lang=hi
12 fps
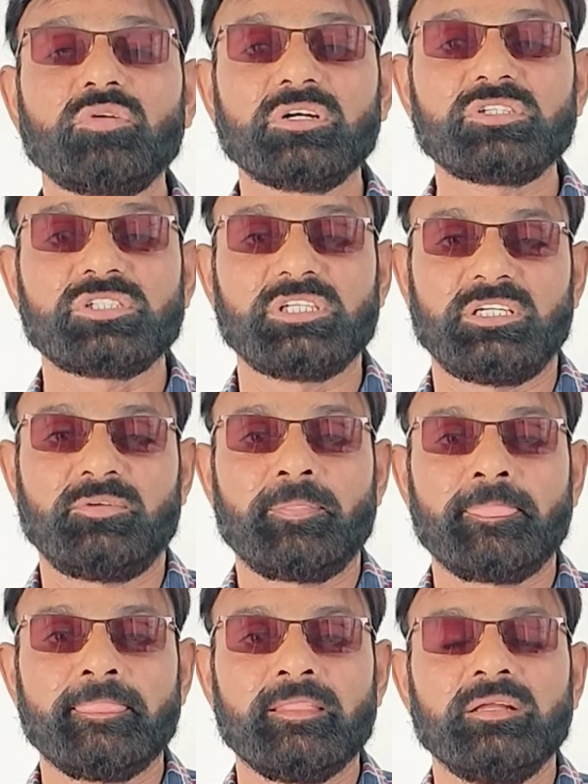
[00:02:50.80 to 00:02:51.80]
कोर्ट से
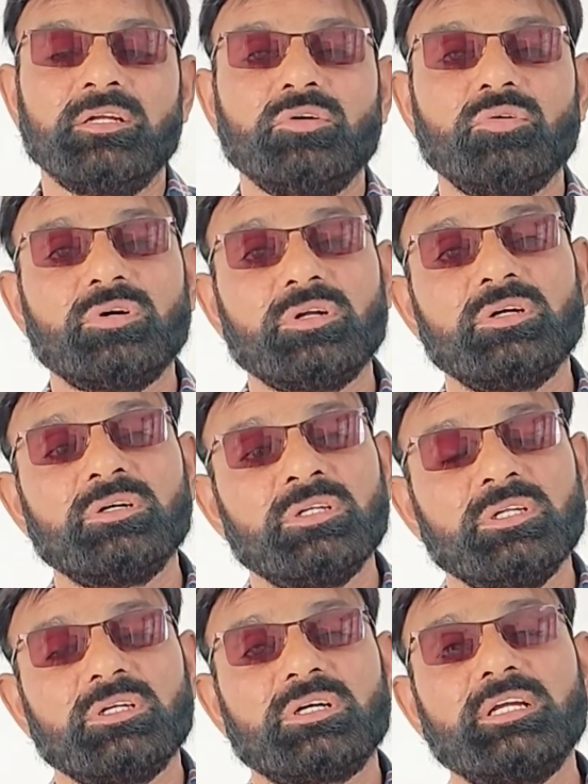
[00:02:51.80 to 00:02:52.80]
और
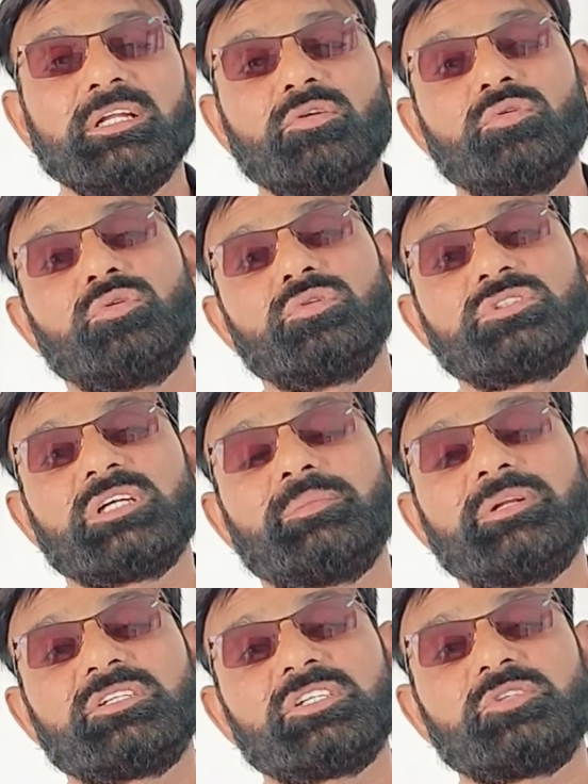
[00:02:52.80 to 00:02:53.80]
कई लोगों को
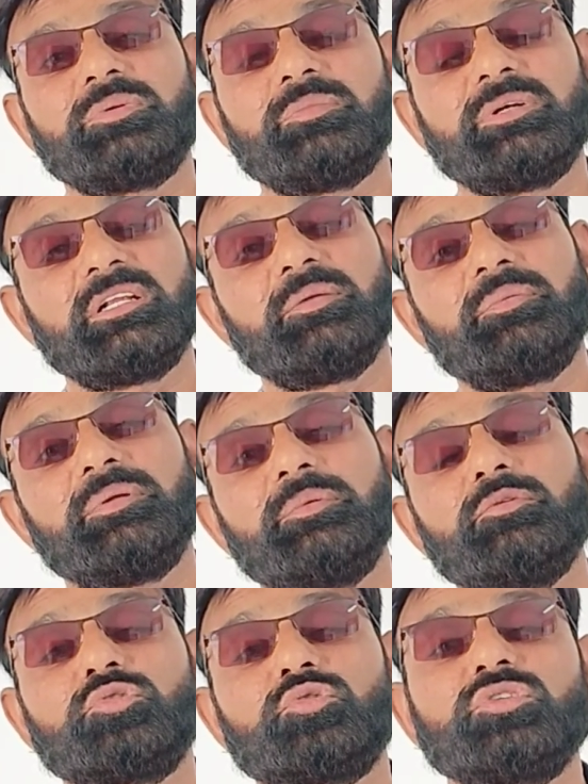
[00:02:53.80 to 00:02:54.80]
सामान्य सस्पेंड मंडल है फिर
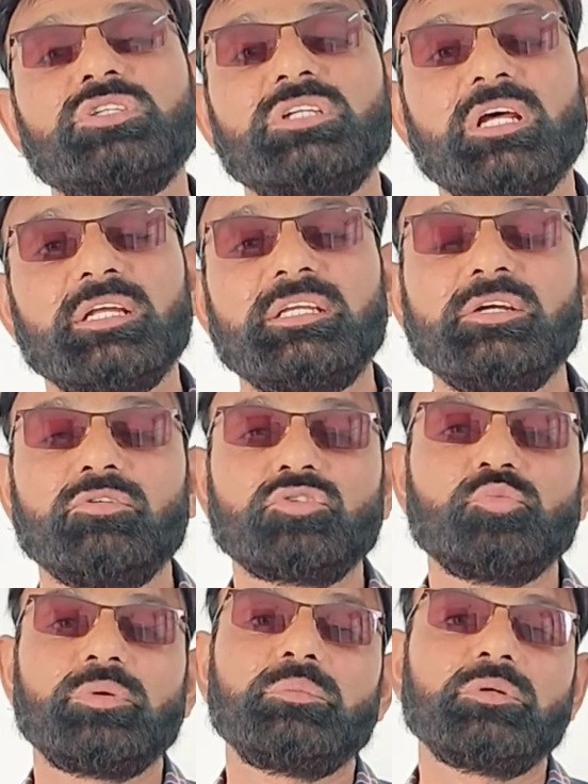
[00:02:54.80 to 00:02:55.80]
भी उसको सजा लगी है और
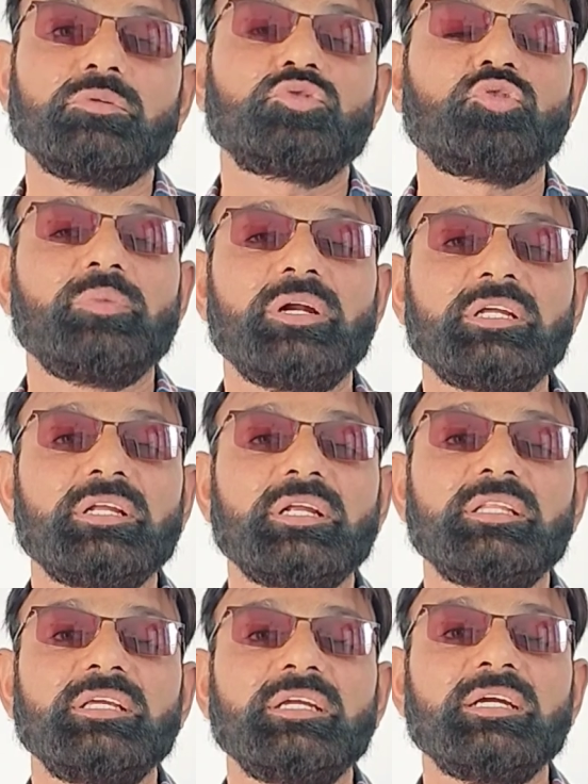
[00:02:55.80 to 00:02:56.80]
सुप्रीम तक उसको बैठी
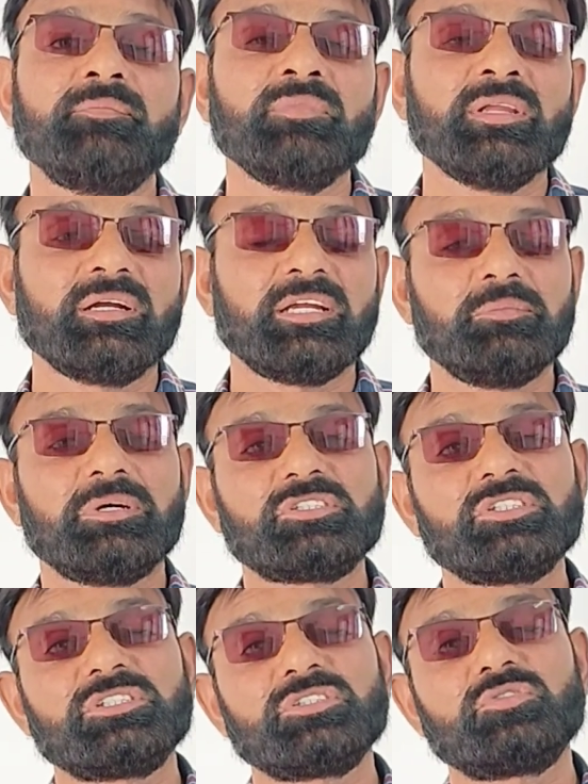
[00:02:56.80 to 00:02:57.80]
रहती है कई बार
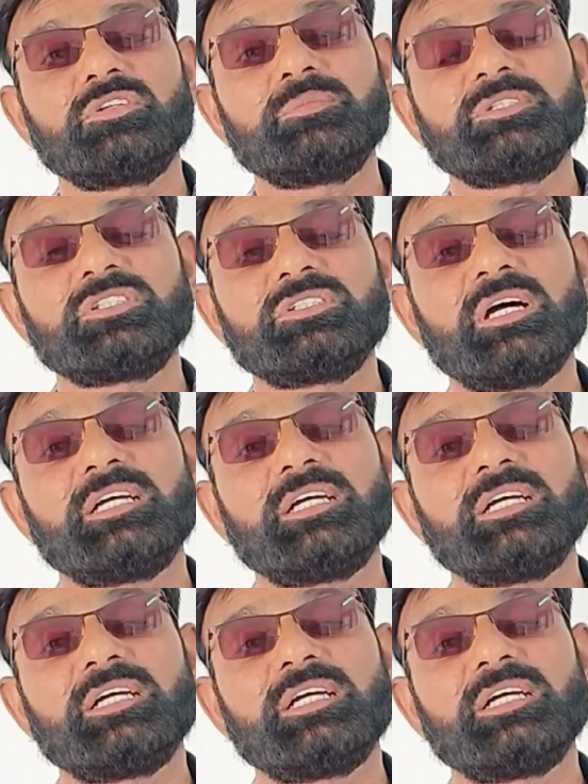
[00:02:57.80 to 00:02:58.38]
सेशन कोर्ट में सजा